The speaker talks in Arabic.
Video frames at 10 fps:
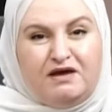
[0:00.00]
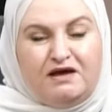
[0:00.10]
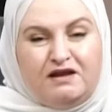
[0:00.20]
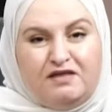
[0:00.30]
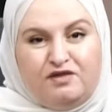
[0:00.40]

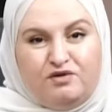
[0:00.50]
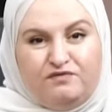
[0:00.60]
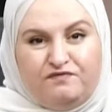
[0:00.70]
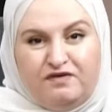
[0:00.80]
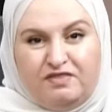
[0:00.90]
آه، الذي
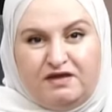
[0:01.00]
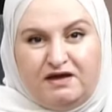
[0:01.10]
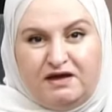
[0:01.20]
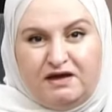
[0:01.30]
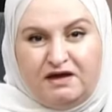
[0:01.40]
نفذ
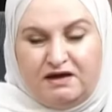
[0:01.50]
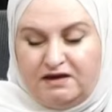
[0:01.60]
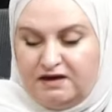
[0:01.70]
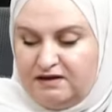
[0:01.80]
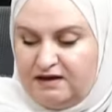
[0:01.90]
آه،
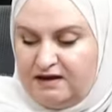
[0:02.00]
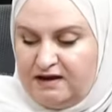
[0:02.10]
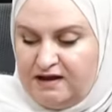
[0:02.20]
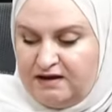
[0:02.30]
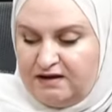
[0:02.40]
يعني
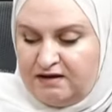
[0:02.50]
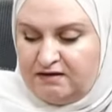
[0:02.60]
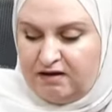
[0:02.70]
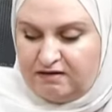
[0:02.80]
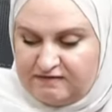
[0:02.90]
خلال
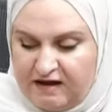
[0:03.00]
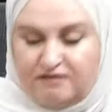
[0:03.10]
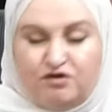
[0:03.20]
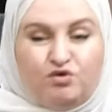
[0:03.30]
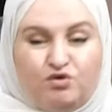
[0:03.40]
آه،
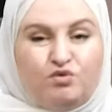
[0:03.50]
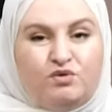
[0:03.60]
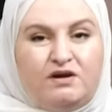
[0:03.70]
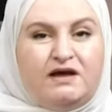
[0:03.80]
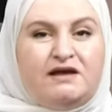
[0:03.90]
الساعات
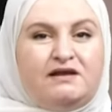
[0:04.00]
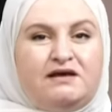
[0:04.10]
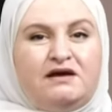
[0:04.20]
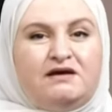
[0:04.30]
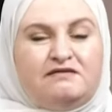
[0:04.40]
الاولى
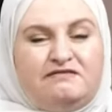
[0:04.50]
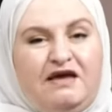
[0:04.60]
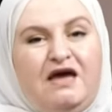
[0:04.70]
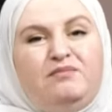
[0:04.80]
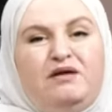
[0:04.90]

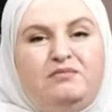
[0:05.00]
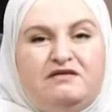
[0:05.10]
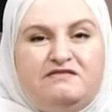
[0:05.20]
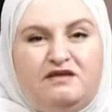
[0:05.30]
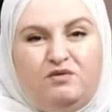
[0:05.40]
لاقتحام
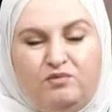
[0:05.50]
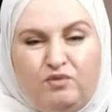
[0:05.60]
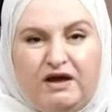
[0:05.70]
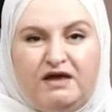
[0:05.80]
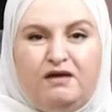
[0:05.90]
المدينه
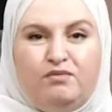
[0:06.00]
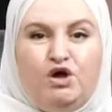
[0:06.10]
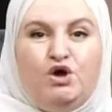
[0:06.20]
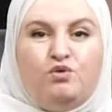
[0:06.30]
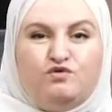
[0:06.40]
والمخيم
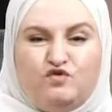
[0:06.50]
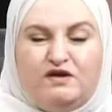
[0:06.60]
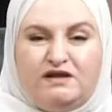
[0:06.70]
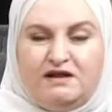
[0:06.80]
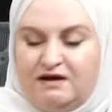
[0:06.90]
وصولا
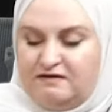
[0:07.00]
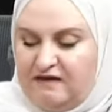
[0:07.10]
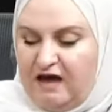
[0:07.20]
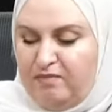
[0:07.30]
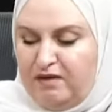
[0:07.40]
الى
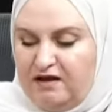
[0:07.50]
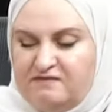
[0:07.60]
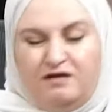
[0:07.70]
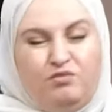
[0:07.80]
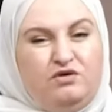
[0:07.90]
اقتحام
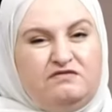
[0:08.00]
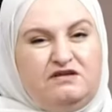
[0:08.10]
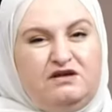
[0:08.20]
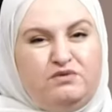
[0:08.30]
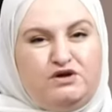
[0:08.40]
منازل
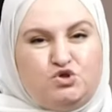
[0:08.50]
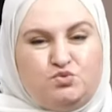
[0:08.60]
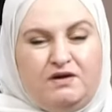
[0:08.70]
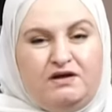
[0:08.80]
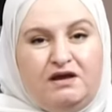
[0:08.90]
المواطنين
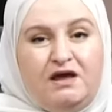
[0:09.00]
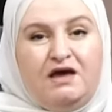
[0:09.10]
واجبار